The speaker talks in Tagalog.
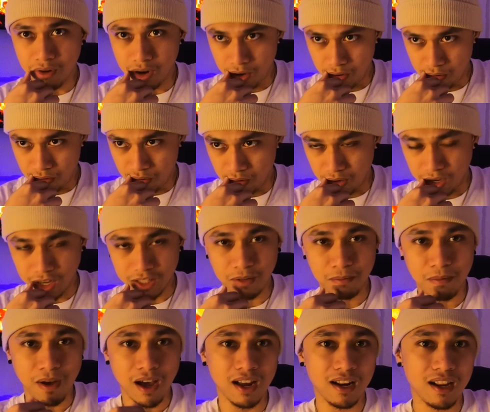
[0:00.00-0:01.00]
ganun. Kasi
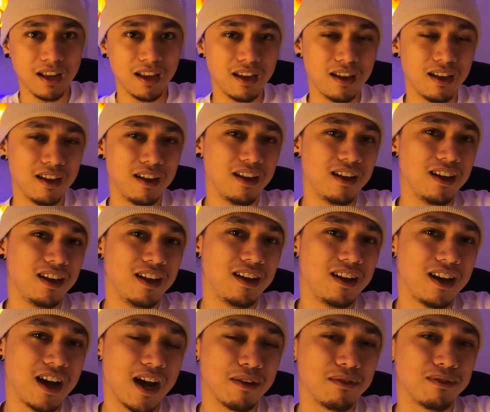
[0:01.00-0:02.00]
pare,
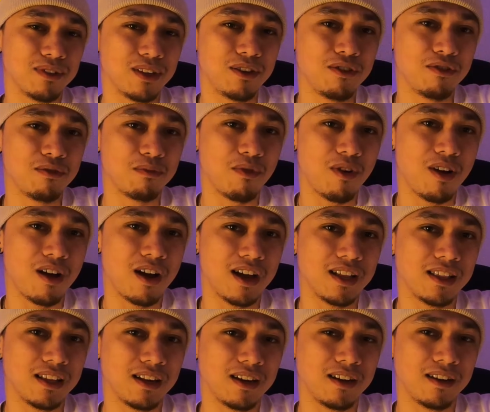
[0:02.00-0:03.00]
ano na yun, mukha ka
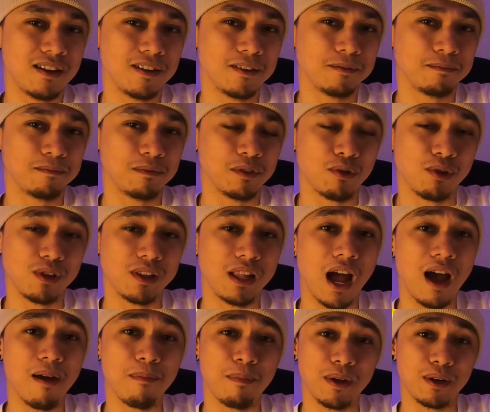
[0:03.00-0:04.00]
ng hold
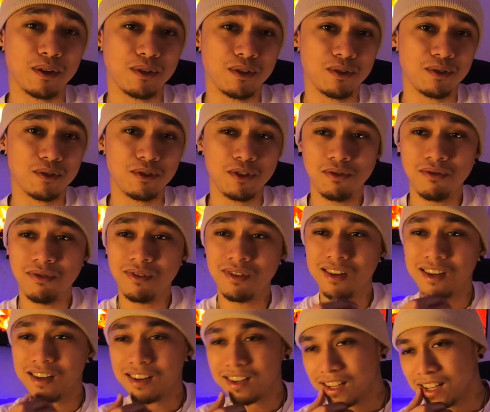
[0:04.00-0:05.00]
upper no, no? Yung
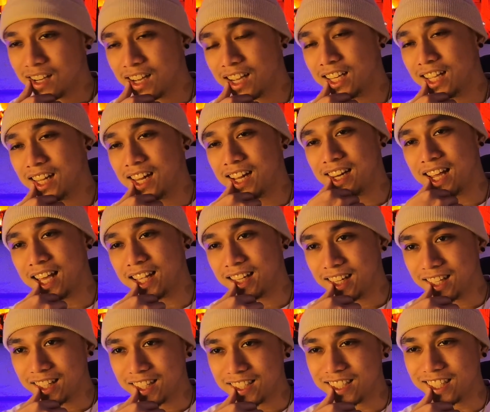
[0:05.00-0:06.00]
ganyan lang, light
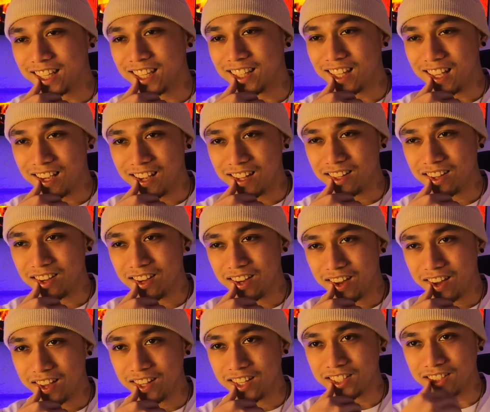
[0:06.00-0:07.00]
lang, tapos ngiti-ngiti
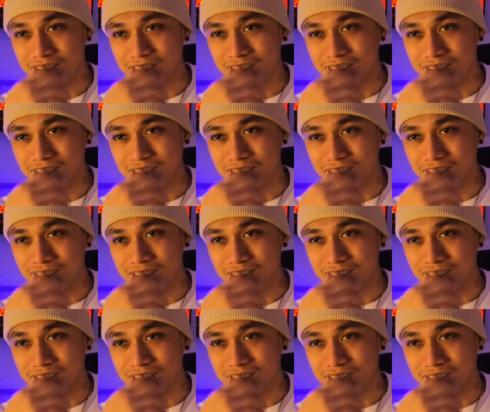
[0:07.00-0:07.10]
ganyan, tapos